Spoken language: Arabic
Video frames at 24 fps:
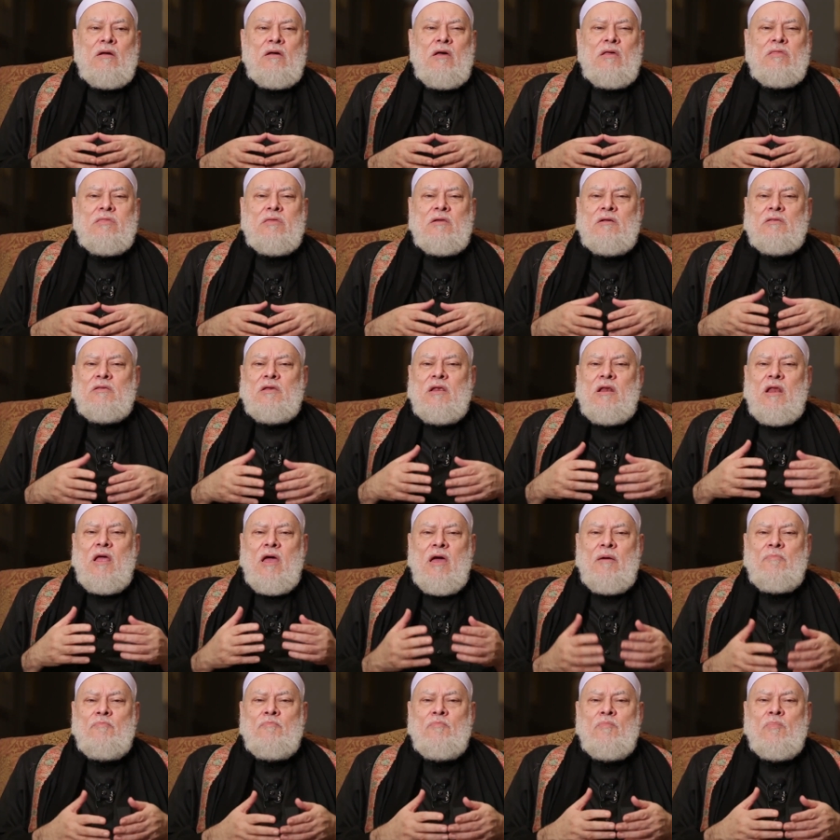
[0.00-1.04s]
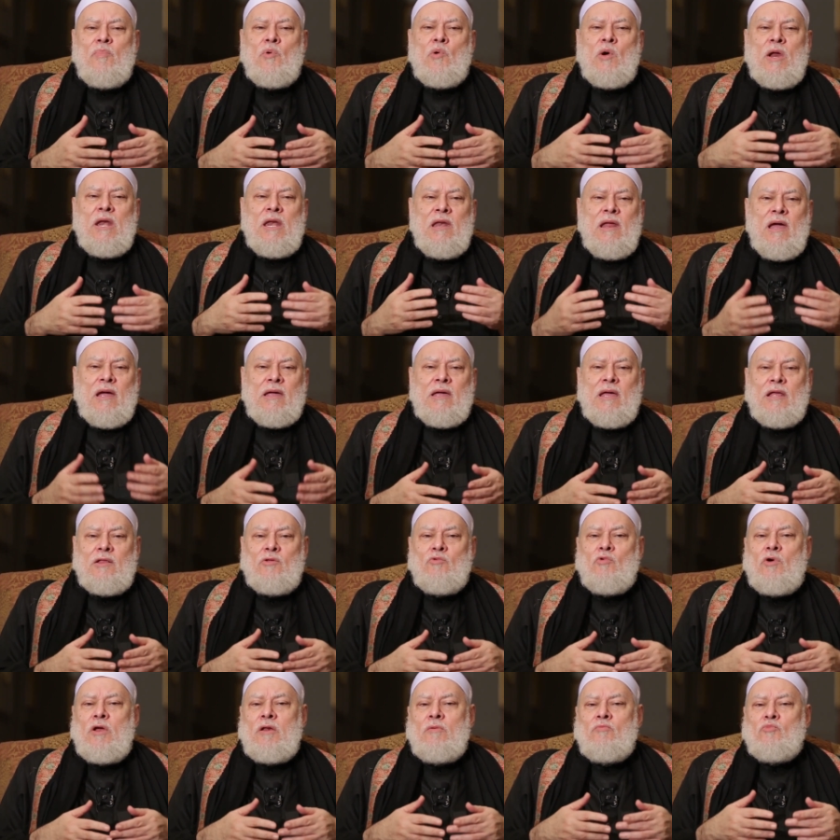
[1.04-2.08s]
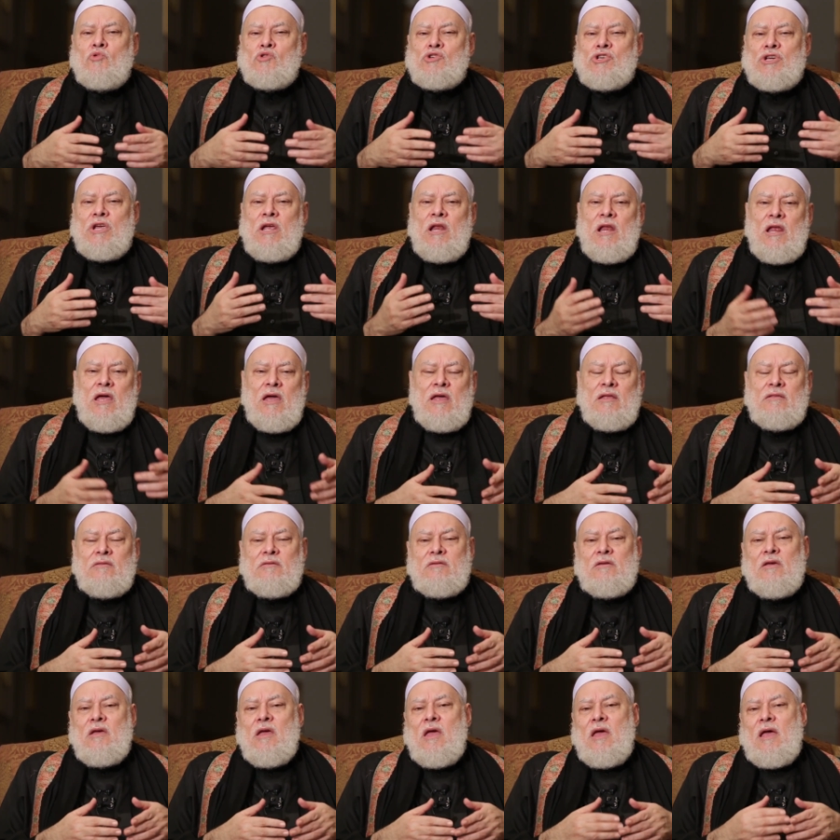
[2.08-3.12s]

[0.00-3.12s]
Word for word: كثره الهم والنكد والمشكلات